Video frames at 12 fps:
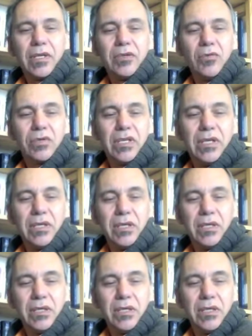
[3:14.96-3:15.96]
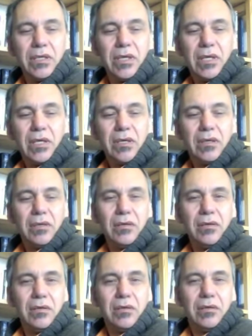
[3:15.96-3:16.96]
donc le
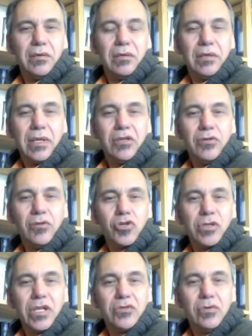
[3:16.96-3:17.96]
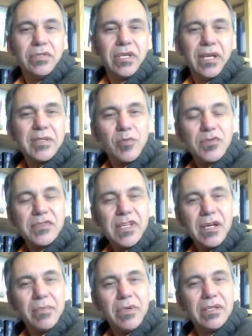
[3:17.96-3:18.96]
jeune adulte est
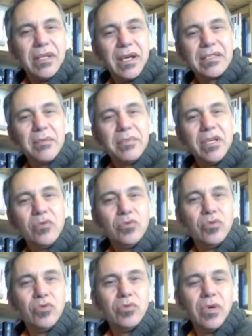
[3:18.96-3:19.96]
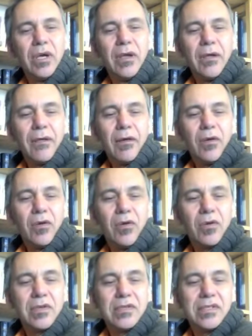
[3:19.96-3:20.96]
responsable d'accepter ou non
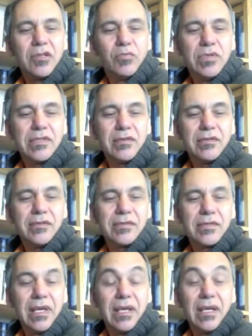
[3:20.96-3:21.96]
cette puissance.